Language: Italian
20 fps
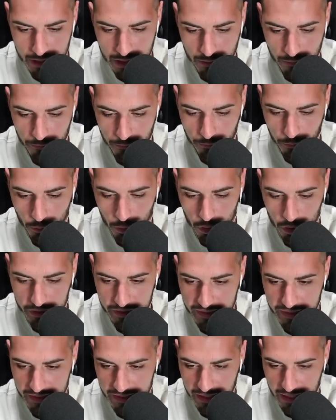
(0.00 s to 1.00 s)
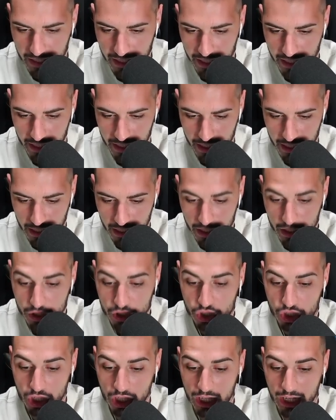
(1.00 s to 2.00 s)
Forse
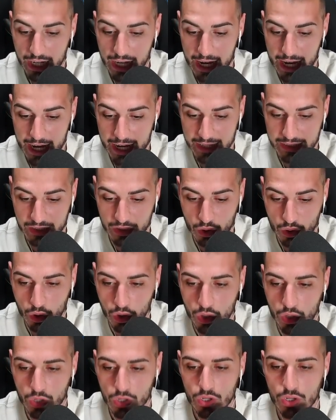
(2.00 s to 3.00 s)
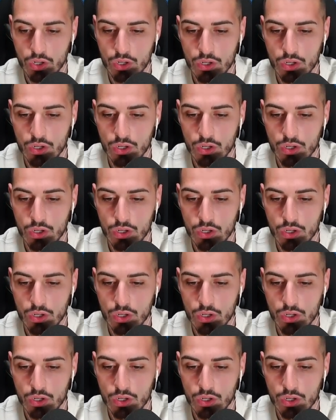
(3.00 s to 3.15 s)
ci riesco.